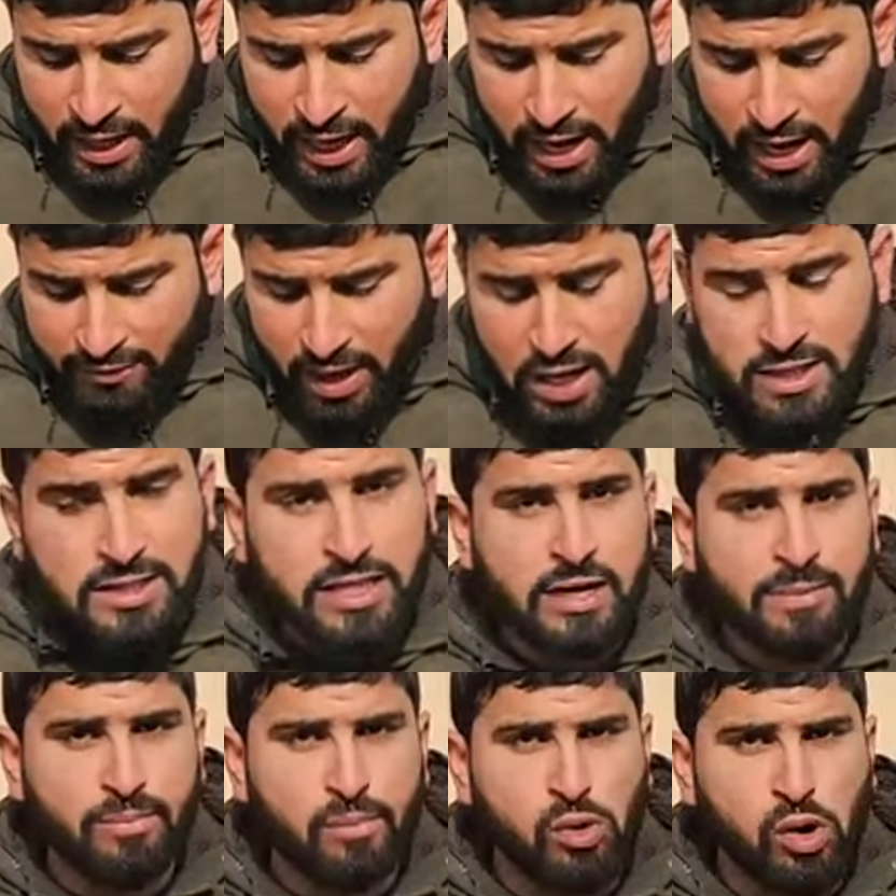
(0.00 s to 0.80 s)
ऐवान
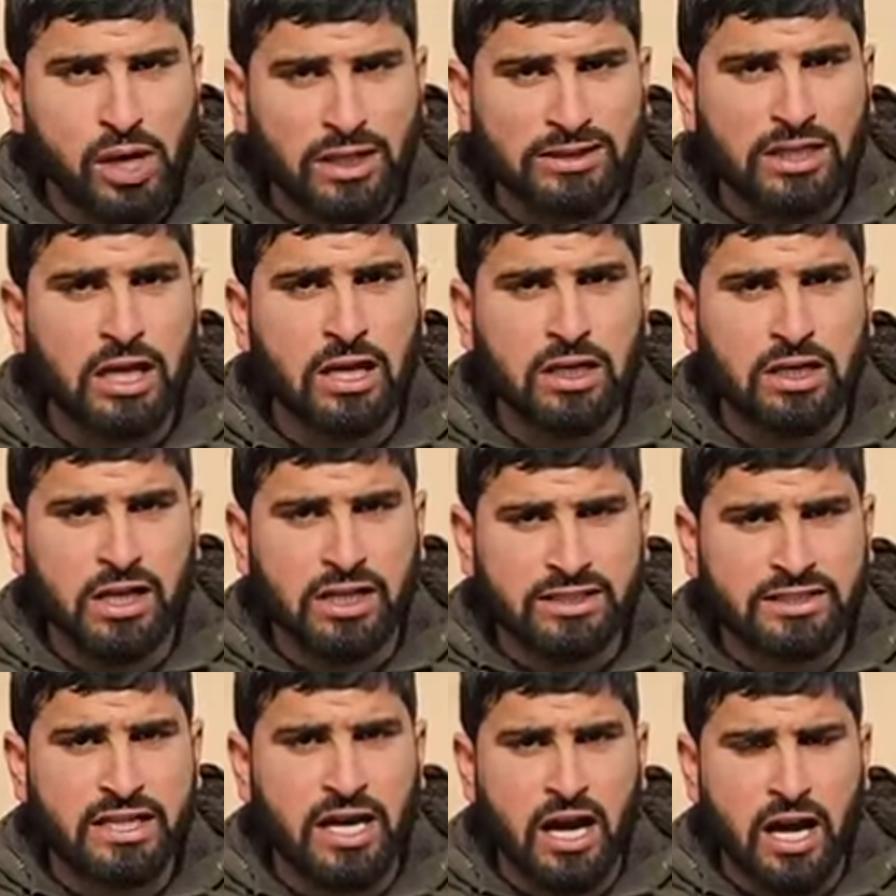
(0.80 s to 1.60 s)
से मुतल
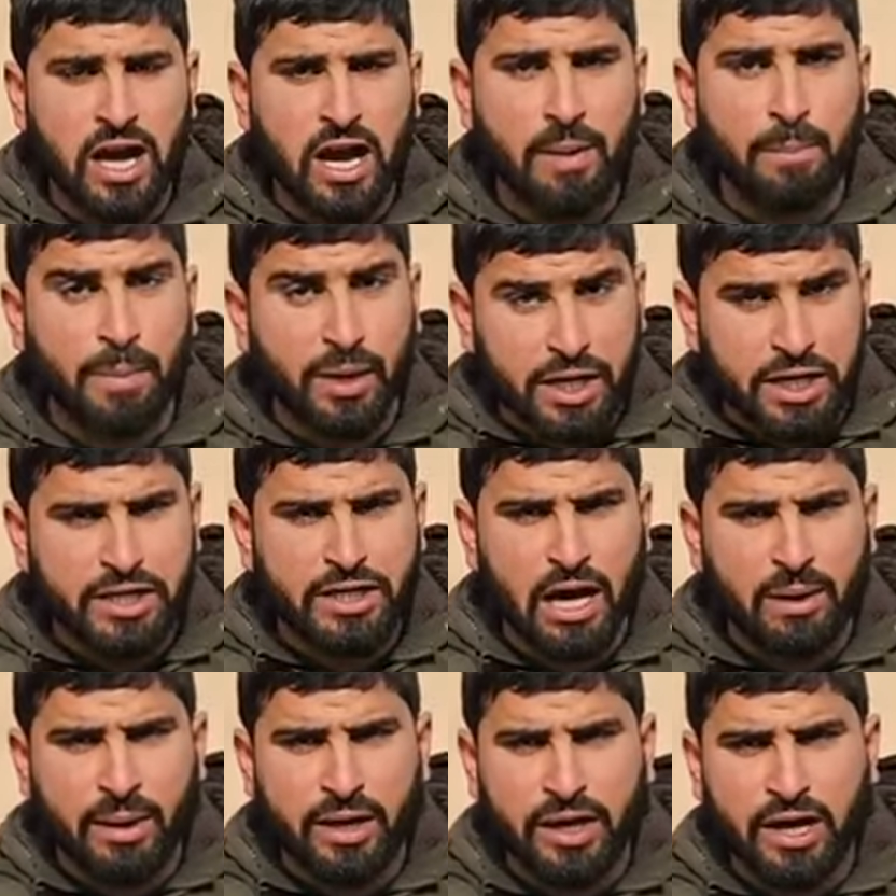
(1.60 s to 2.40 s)
कर दिया है बड़ी
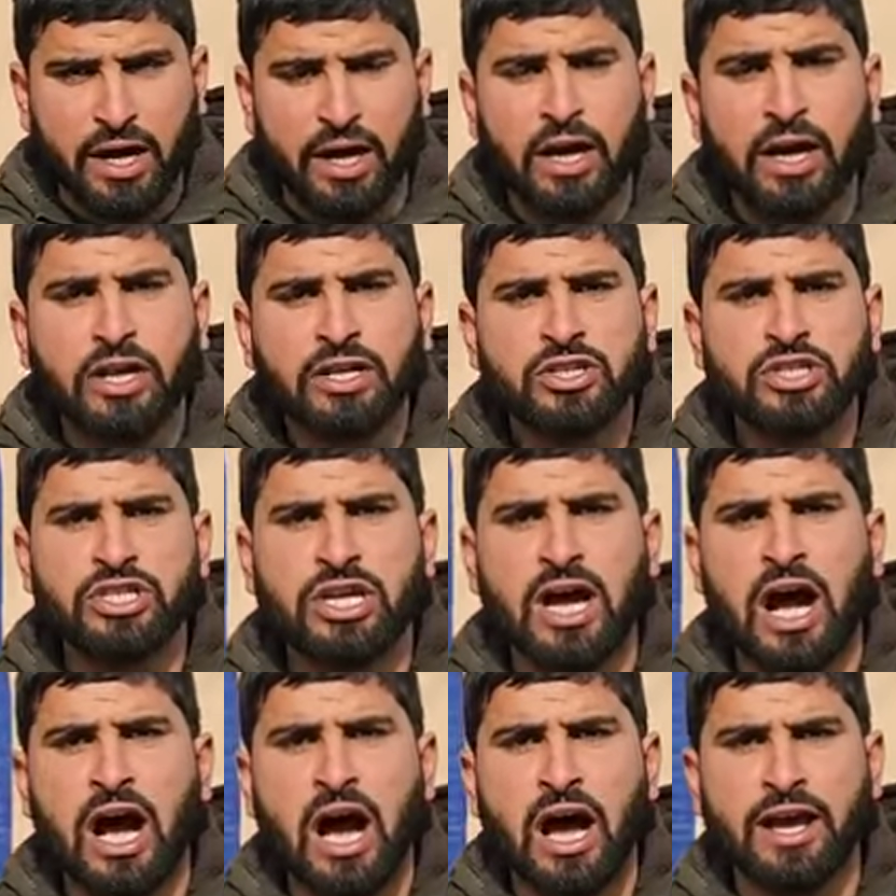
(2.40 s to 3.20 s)
खबर है जी
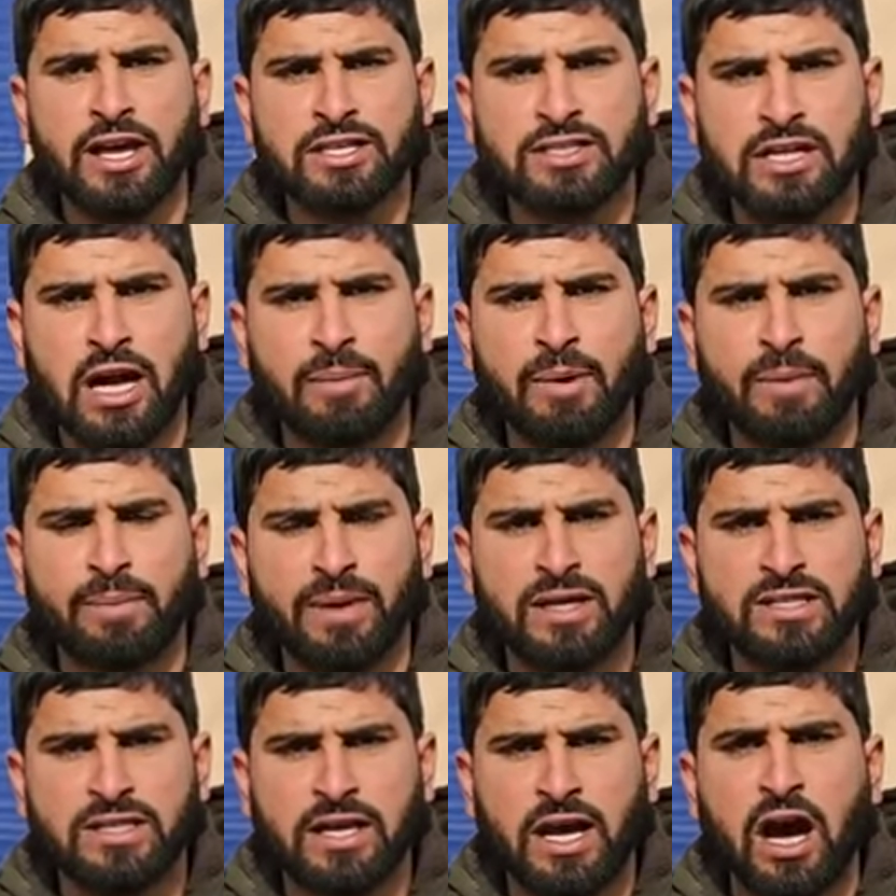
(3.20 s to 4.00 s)
हाँ इस खबर
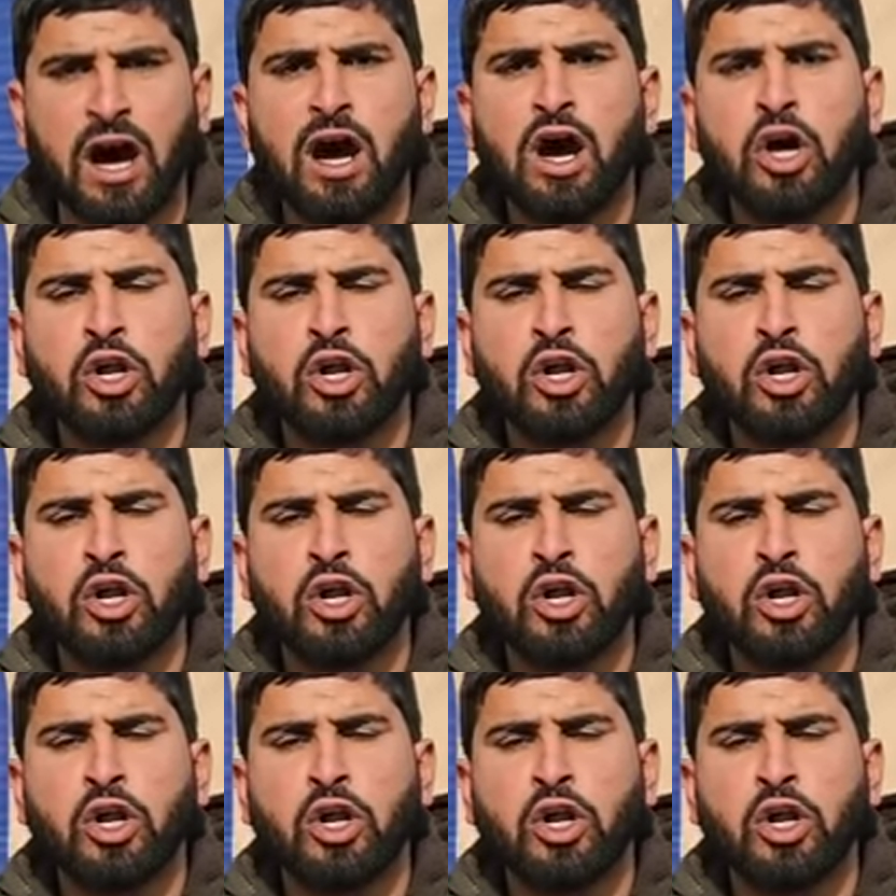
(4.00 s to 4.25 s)
पर ज़रा